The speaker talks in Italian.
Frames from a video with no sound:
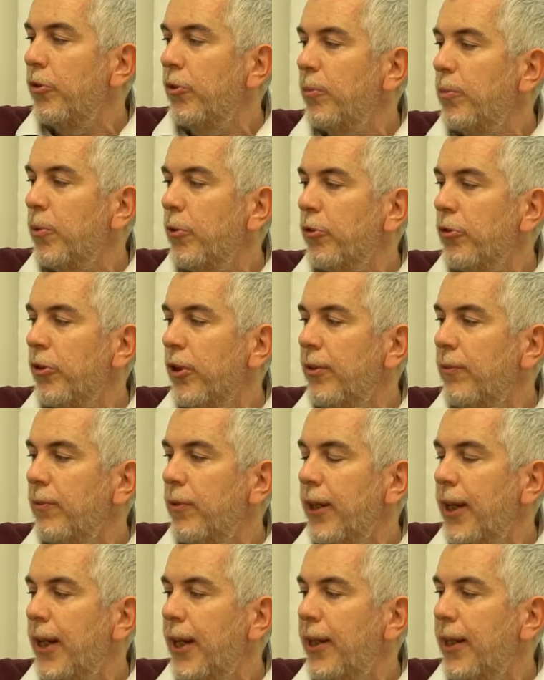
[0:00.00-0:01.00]
possa
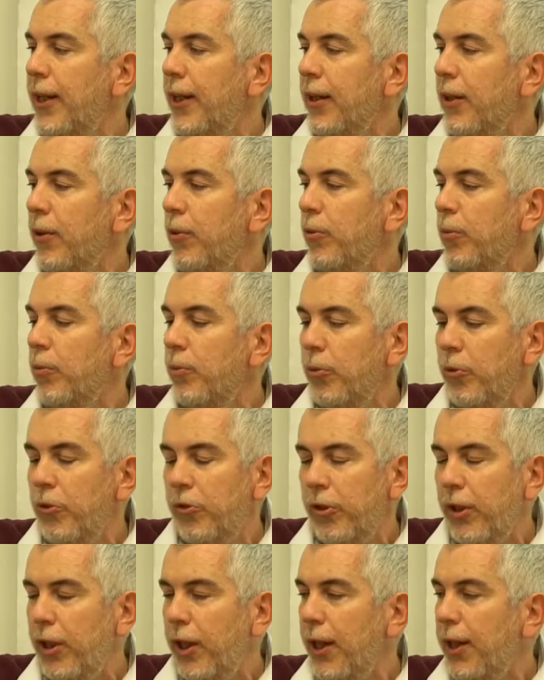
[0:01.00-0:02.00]
lavorare anche con più
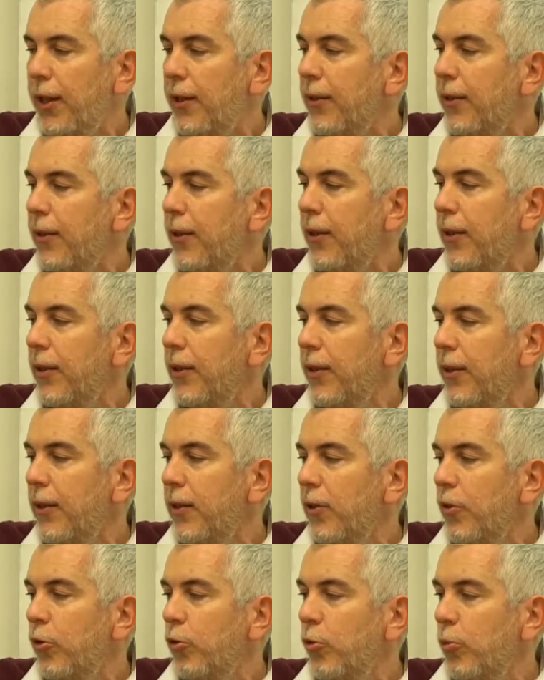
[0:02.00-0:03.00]
insegnanti
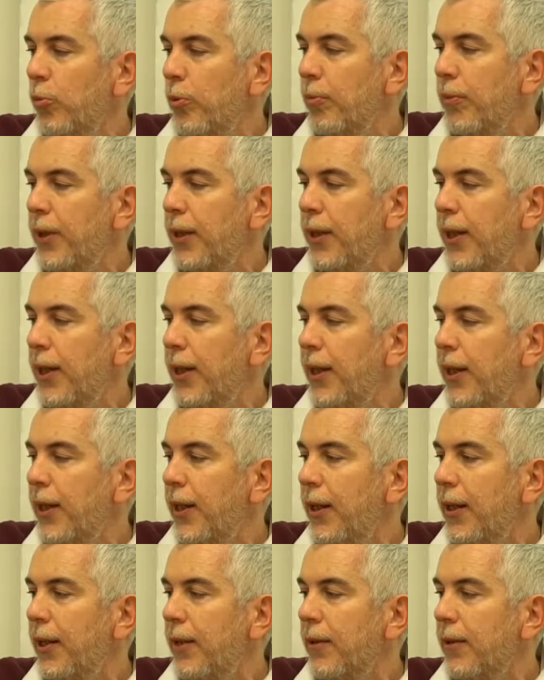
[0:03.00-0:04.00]
su più
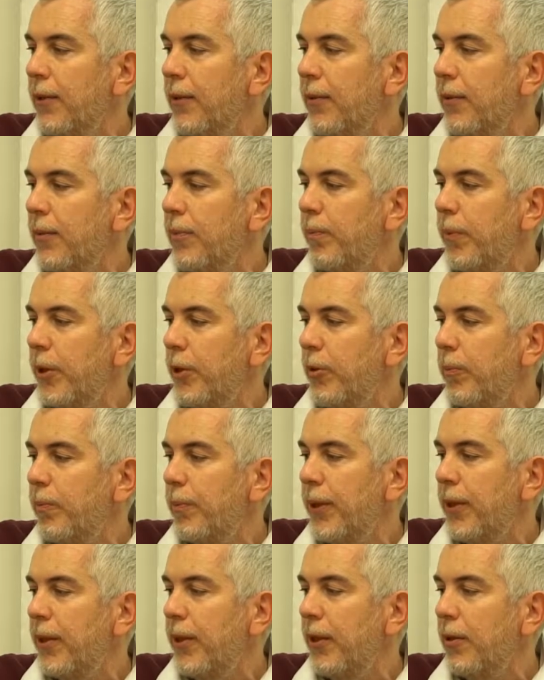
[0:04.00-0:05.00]
materie, però
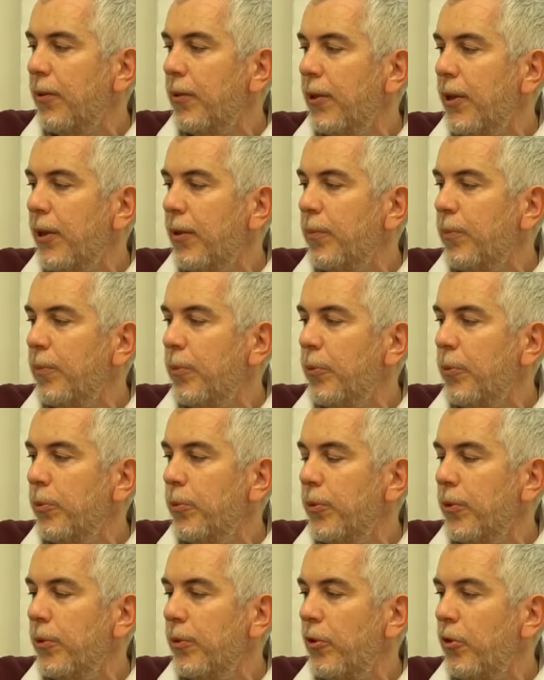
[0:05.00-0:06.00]
partendo dal
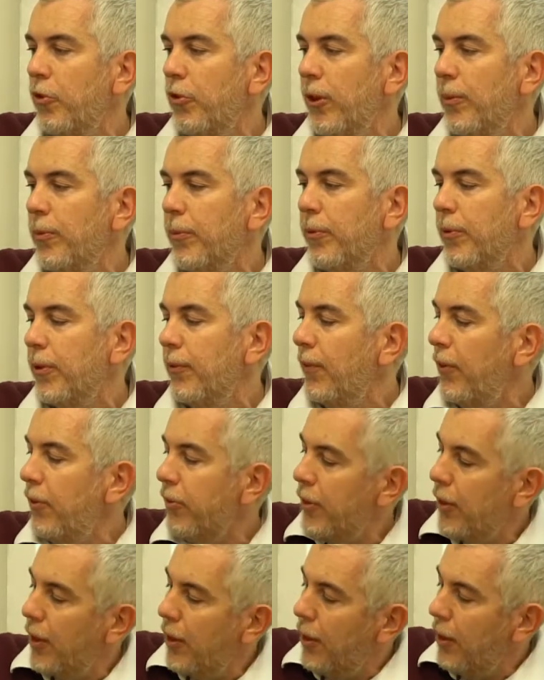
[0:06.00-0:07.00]
punto diciamo, di
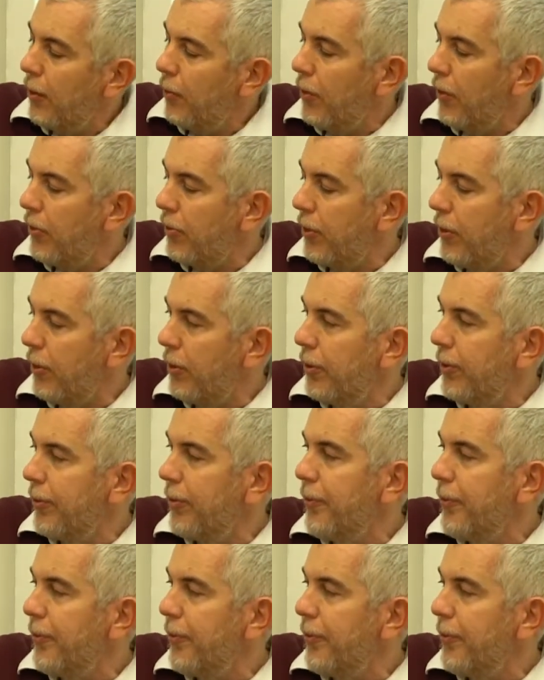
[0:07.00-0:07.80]
vista linguistico.